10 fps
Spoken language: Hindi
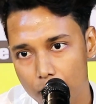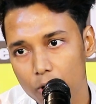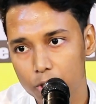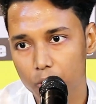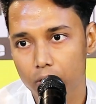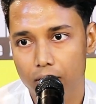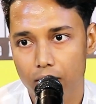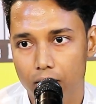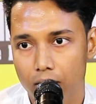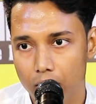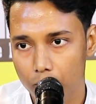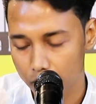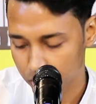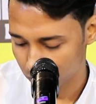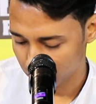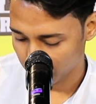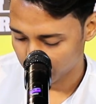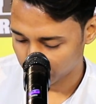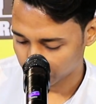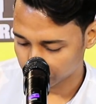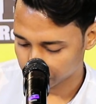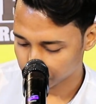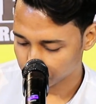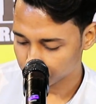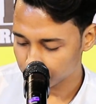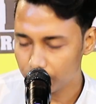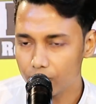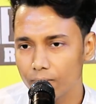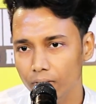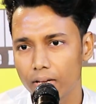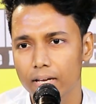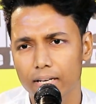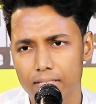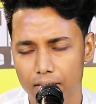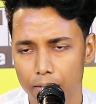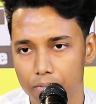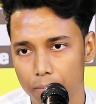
बहुत शुक्रिया बहुत शुक्रिया एक है इससे आप